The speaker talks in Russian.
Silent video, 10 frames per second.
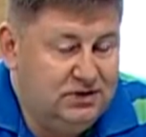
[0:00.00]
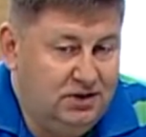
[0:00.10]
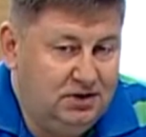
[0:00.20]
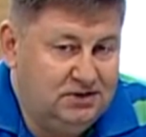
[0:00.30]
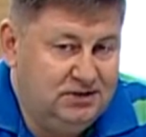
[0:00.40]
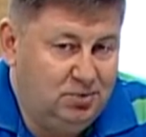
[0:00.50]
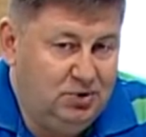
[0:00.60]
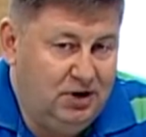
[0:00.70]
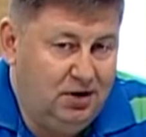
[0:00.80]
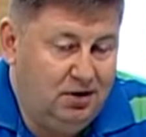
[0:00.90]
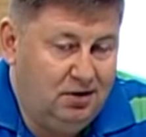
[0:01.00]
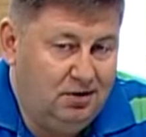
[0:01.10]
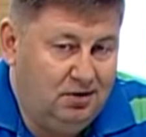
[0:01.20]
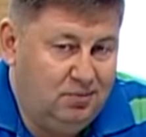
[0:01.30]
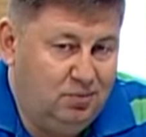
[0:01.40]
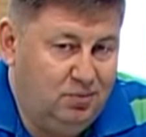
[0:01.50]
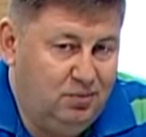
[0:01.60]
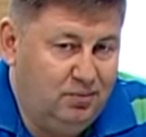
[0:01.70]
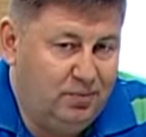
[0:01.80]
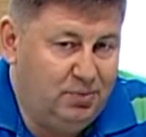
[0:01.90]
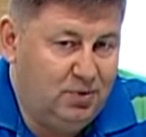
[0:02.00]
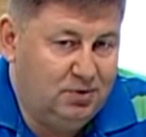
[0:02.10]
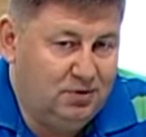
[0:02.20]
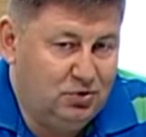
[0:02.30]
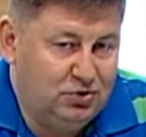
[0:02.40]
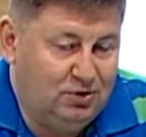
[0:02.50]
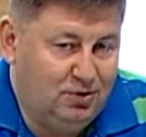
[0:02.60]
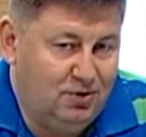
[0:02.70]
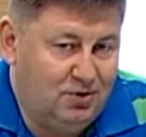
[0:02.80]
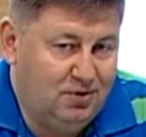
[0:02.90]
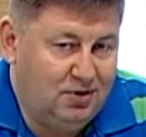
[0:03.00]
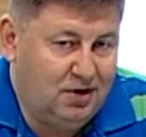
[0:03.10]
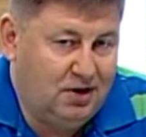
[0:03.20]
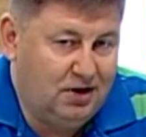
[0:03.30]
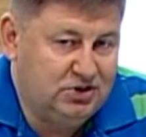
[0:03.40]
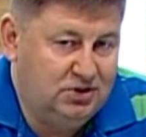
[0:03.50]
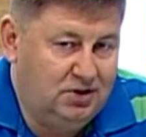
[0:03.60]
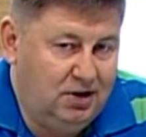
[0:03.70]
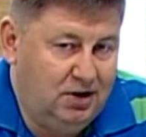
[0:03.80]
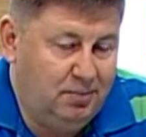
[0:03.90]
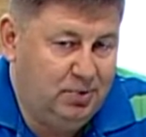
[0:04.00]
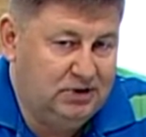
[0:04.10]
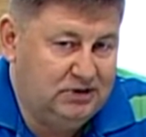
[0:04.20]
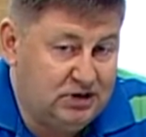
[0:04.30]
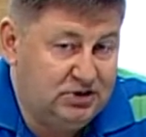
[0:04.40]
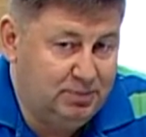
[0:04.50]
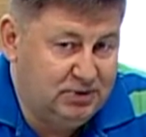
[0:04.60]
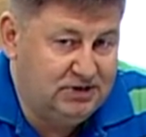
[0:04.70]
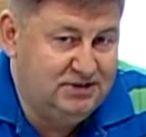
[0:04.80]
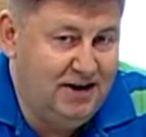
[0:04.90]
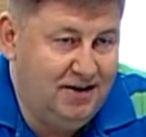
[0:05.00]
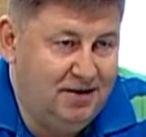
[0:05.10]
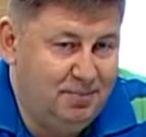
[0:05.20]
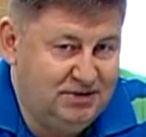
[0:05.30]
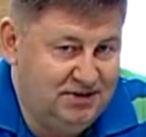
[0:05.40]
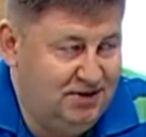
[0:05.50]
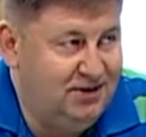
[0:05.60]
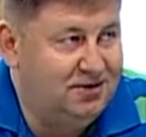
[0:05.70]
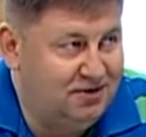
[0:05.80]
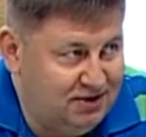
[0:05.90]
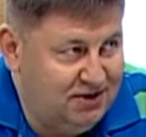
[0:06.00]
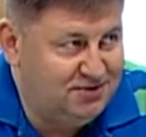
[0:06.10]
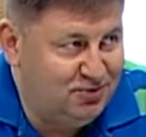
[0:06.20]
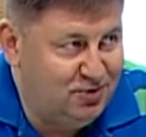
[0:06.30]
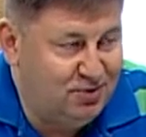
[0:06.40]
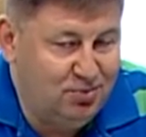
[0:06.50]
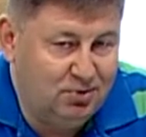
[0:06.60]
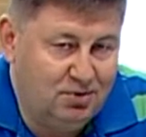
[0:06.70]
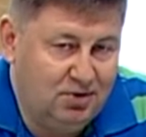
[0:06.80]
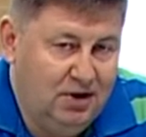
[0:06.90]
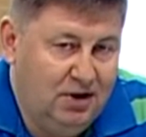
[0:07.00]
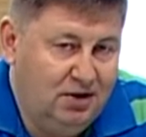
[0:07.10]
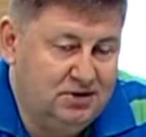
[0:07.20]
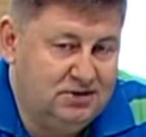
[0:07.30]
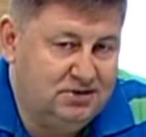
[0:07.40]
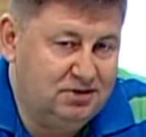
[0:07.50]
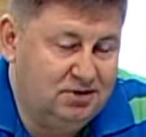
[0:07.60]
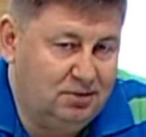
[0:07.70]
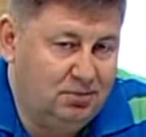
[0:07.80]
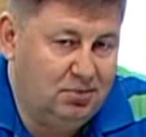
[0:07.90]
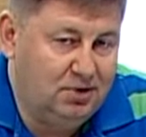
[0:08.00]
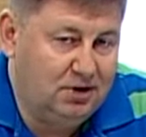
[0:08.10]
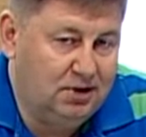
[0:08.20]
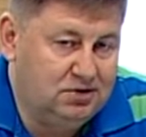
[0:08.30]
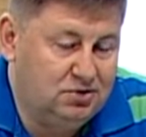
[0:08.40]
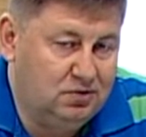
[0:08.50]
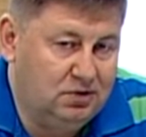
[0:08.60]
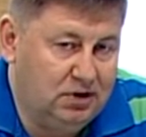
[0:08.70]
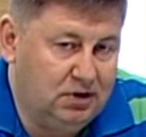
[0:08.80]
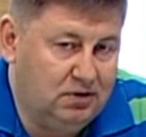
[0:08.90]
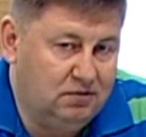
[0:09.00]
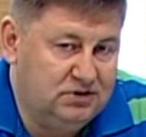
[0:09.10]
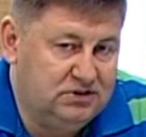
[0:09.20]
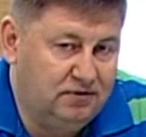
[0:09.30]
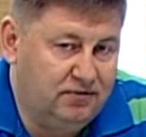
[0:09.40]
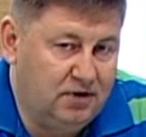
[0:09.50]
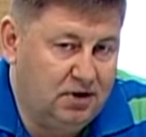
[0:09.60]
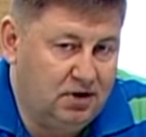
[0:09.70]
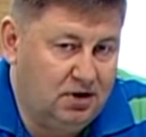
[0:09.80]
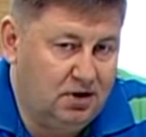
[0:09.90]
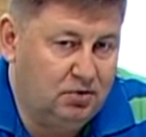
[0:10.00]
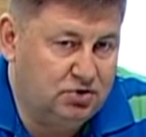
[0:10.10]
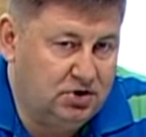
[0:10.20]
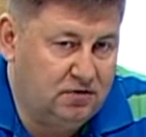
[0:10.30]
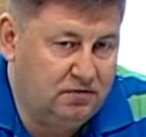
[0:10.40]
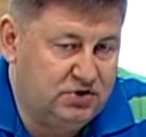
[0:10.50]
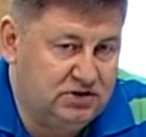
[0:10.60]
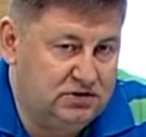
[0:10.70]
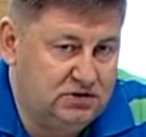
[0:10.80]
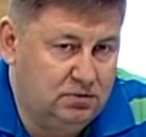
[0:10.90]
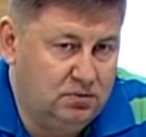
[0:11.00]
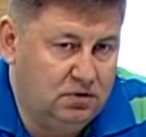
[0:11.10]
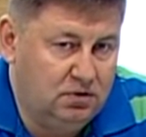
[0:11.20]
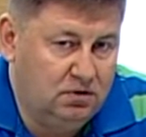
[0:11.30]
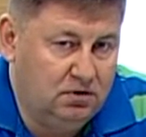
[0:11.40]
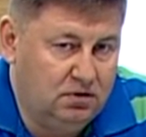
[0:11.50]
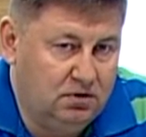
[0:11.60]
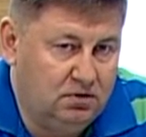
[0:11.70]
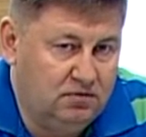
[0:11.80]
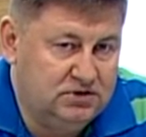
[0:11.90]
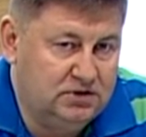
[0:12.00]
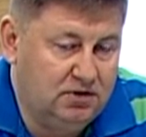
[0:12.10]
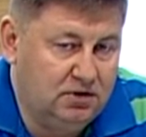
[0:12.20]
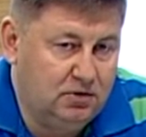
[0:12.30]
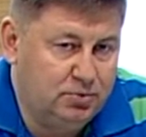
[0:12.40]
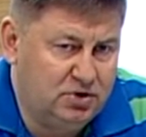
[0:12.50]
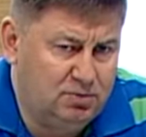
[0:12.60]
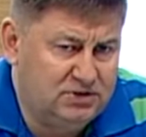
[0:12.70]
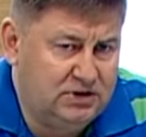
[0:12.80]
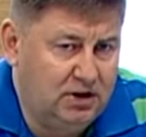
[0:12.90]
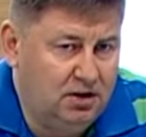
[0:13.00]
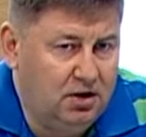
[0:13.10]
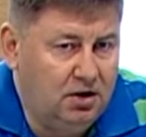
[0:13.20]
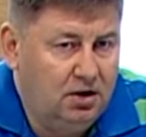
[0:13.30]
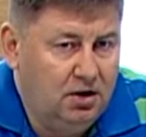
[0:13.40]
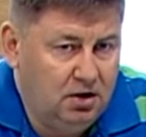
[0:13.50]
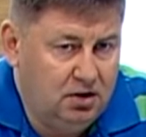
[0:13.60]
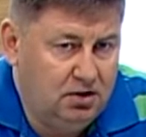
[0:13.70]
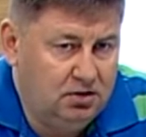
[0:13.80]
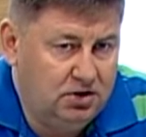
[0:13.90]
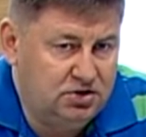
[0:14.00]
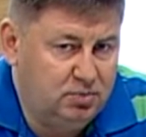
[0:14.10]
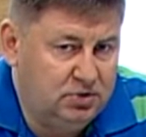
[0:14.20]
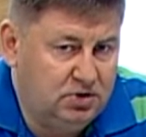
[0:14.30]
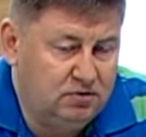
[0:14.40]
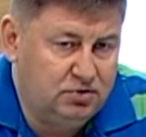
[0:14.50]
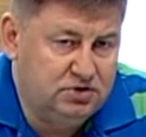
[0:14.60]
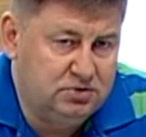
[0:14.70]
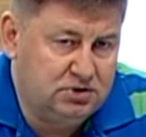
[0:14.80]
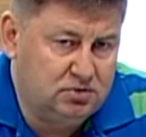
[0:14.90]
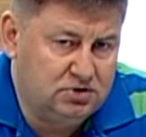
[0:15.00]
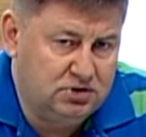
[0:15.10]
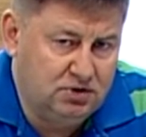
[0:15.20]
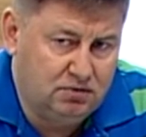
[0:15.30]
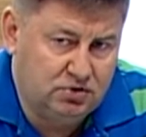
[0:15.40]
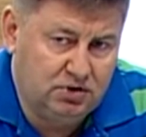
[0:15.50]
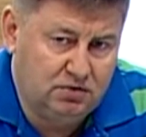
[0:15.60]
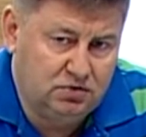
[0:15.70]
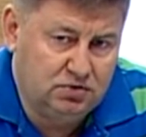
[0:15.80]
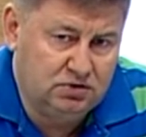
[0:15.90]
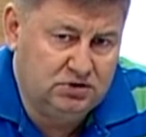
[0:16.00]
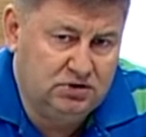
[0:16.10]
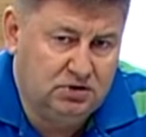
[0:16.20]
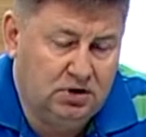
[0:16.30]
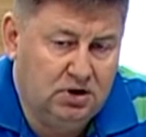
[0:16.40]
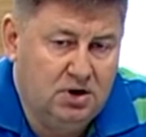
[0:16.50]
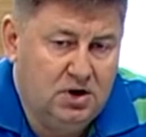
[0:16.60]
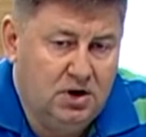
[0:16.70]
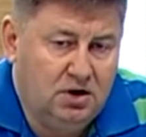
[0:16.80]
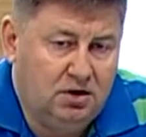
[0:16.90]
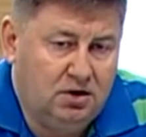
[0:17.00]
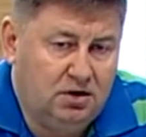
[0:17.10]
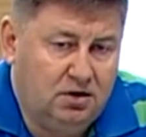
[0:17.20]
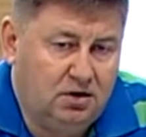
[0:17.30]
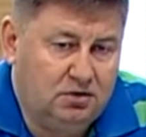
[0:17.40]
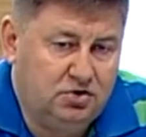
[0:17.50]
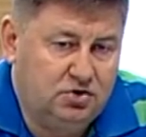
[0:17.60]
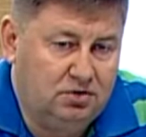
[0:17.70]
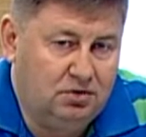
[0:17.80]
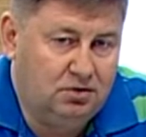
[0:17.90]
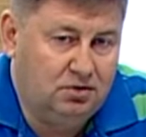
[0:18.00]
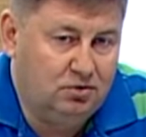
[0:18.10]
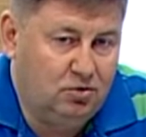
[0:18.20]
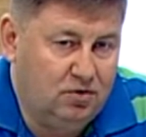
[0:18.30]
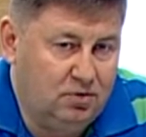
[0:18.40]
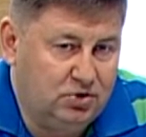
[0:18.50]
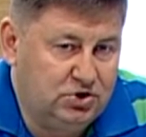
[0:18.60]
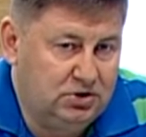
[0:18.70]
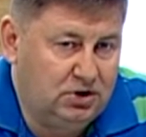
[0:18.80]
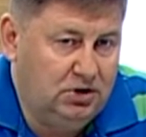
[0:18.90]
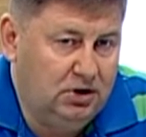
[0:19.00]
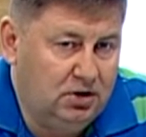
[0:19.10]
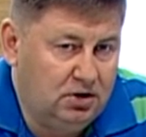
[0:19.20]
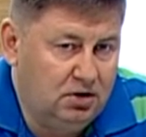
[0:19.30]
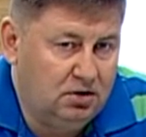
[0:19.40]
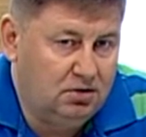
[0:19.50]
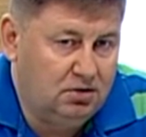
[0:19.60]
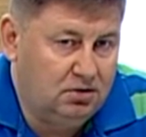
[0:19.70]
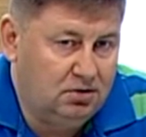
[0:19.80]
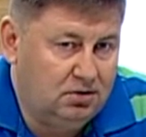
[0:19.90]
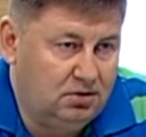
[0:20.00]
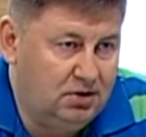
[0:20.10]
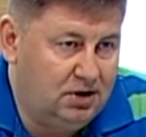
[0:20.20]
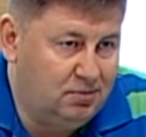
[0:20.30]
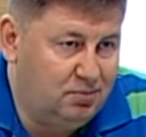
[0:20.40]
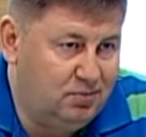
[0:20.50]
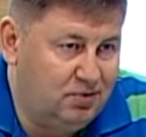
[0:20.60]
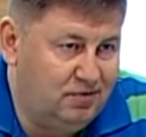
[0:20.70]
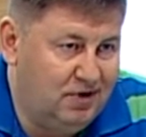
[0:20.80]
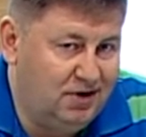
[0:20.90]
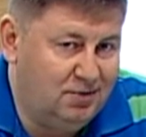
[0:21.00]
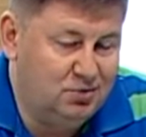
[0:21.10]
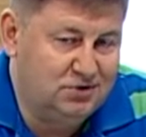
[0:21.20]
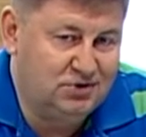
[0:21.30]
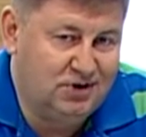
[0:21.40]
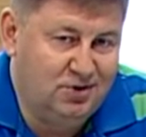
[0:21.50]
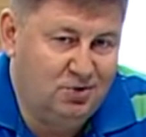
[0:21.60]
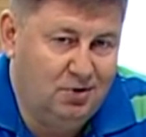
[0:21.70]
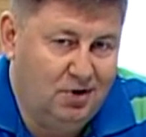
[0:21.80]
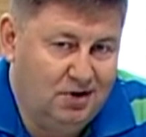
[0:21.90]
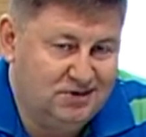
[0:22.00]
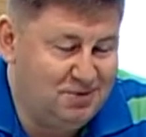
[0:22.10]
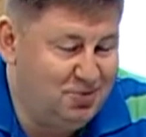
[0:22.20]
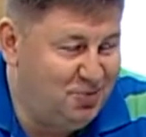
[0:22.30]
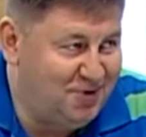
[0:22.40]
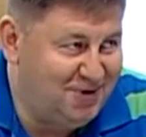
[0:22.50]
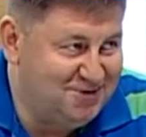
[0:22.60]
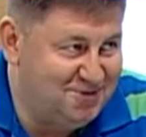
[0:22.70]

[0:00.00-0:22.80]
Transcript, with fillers: знаете, на самом деле, э, помимо того, что каждое, каждое подразделение презентировало да, свою работу. Естественно, там была организована выставка оружия. В частности, был э, выставлен на общее обозрение э, наш БТР-80, который стоит на вооружении вооруженных силах. А, значит, новая машина Тигр. А, я, к великому сожалению, самый первый раз